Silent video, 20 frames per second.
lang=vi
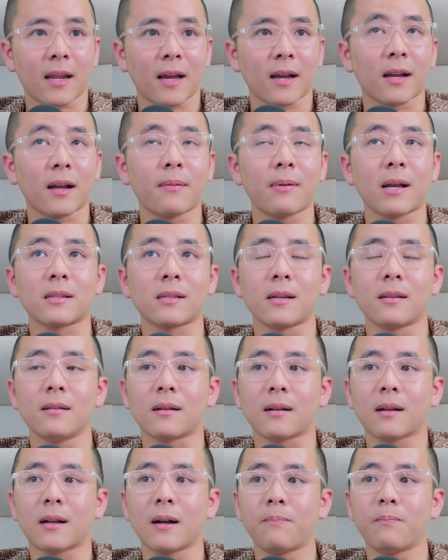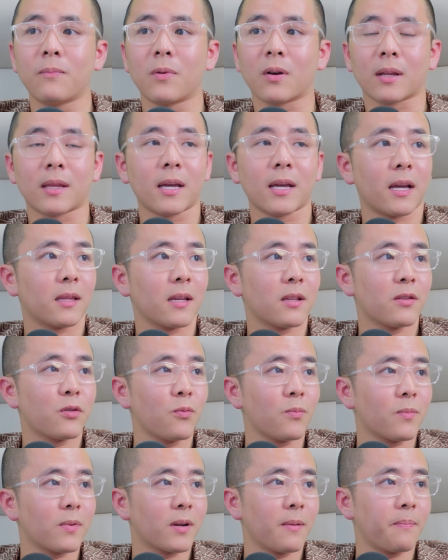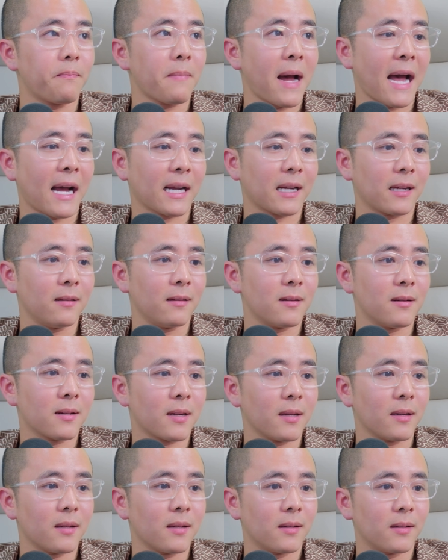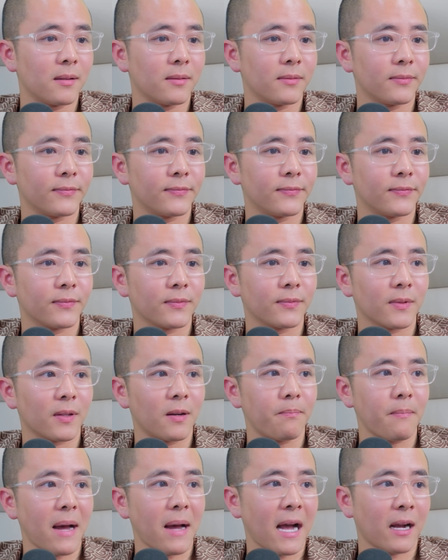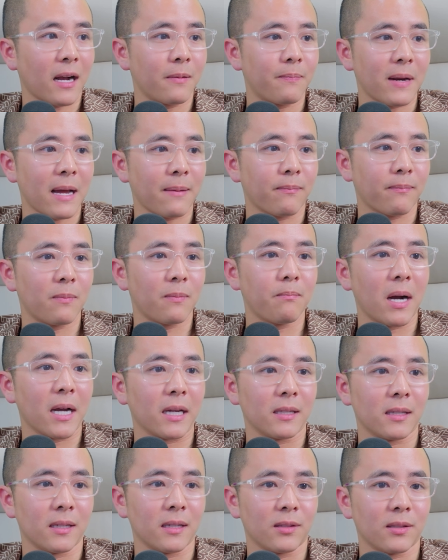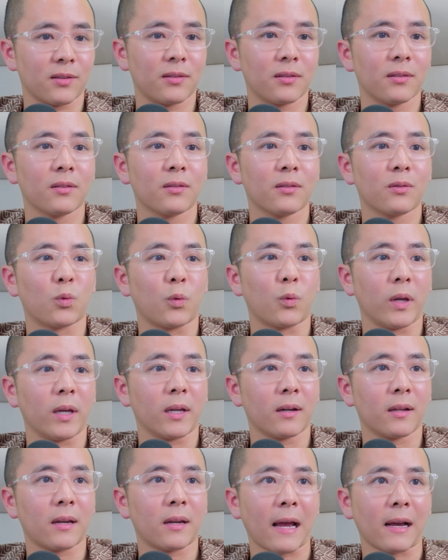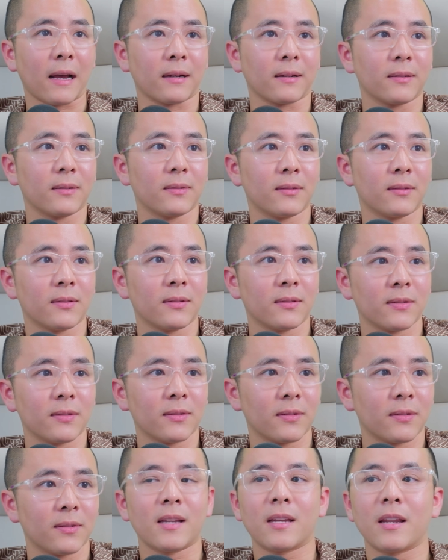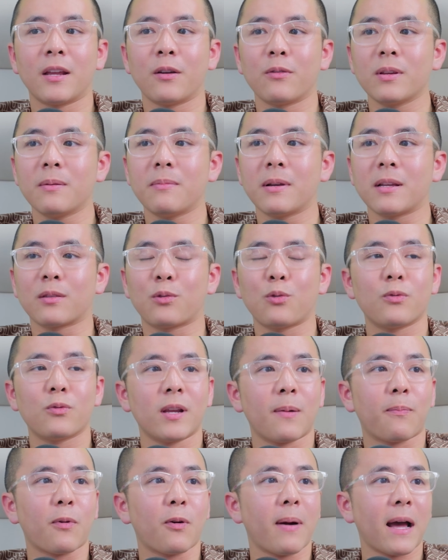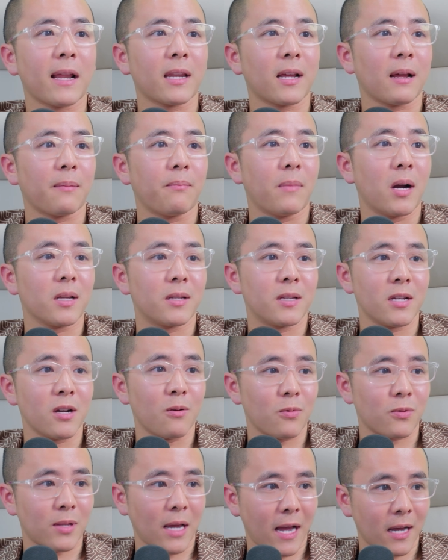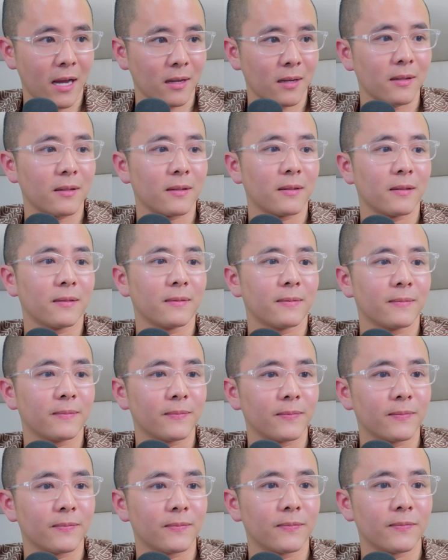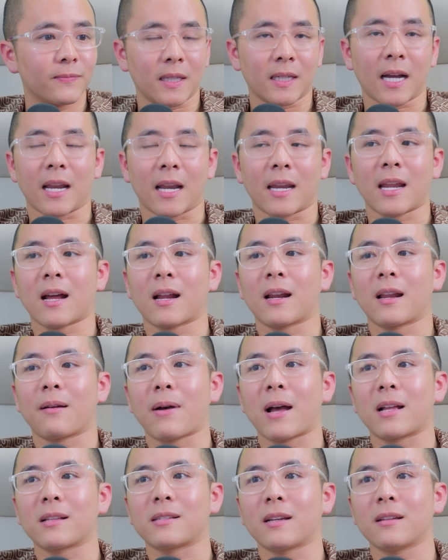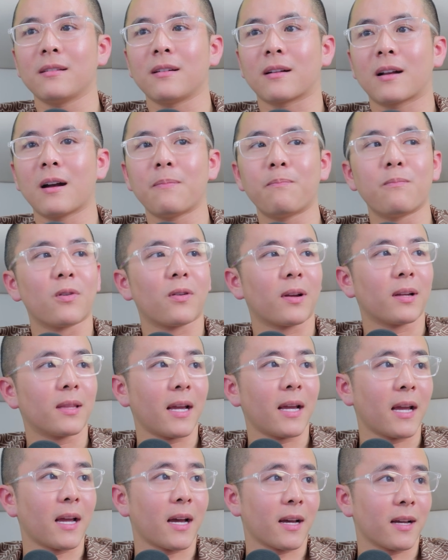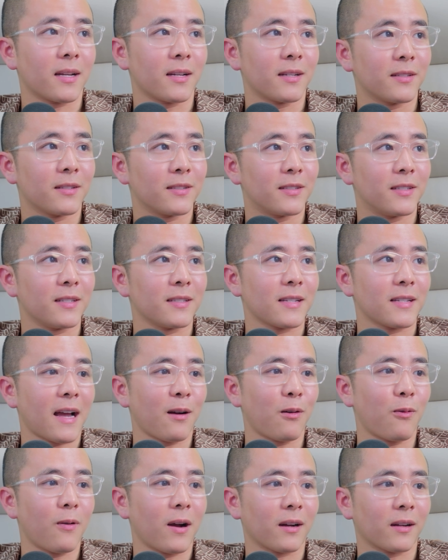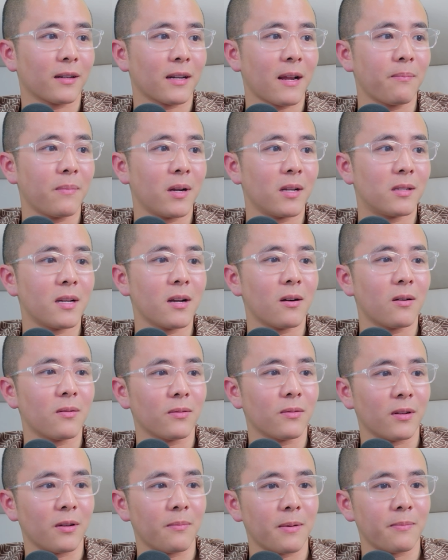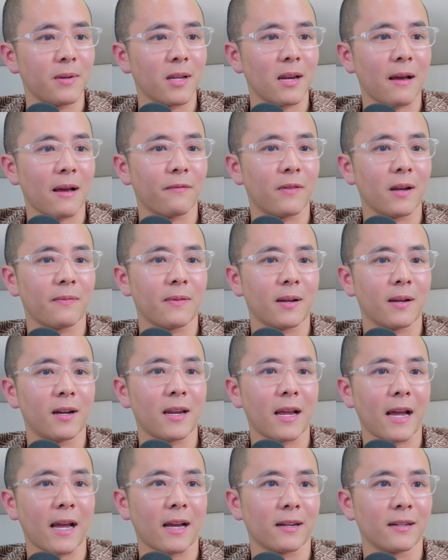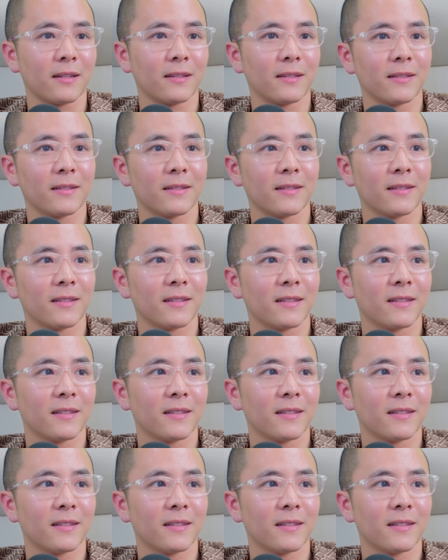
thì khả năng các bạn sẽ được cấp một cái thẻ tín dụng gấp 3 cái lương đấy. Gấp 3, gấp 5, gấp 7 gì tùy ngân hàng. Đấy, nên nếu như bây giờ thu nhập của bạn đang là 10 triệu một tháng thì khả năng là bạn sẽ được cấp một cái thẻ trị giá khoảng 50 triệu nếu mà biết làm việc với ngân hàng.